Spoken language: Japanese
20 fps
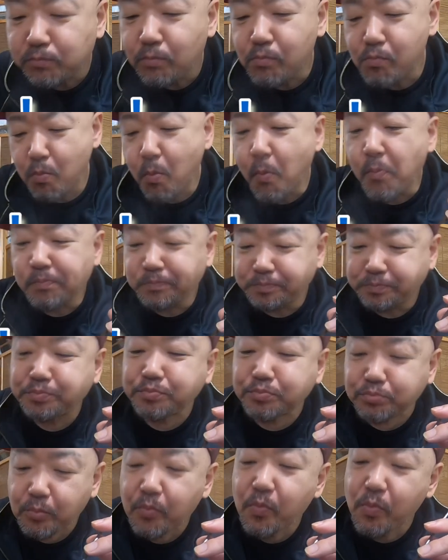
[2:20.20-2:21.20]
うん
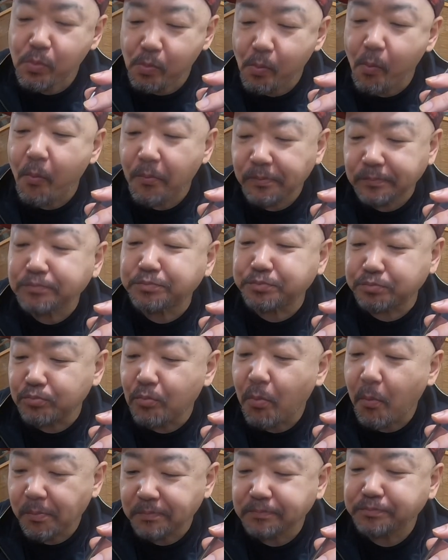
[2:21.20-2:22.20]
うん
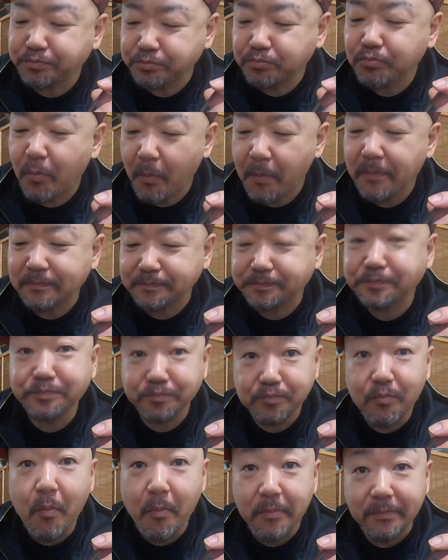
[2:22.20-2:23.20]
う
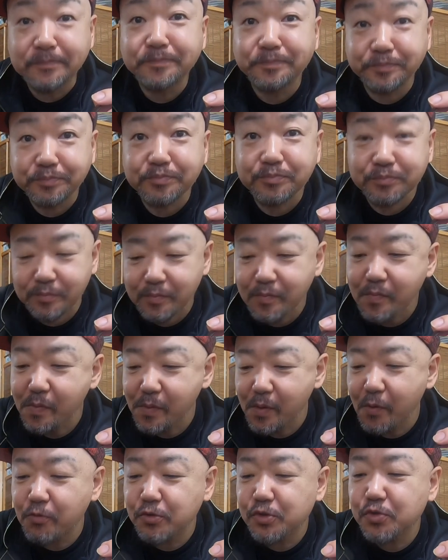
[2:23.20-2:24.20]
ん、
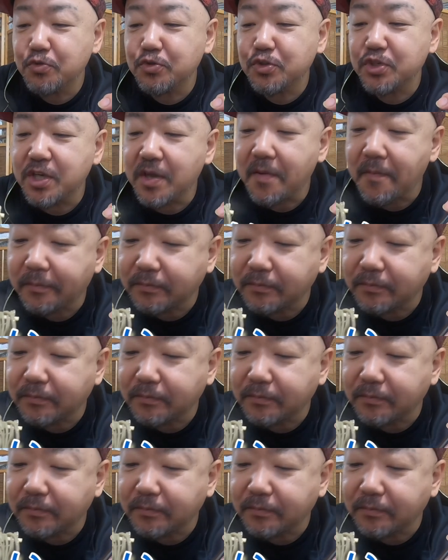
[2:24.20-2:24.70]
美味しい美味しい。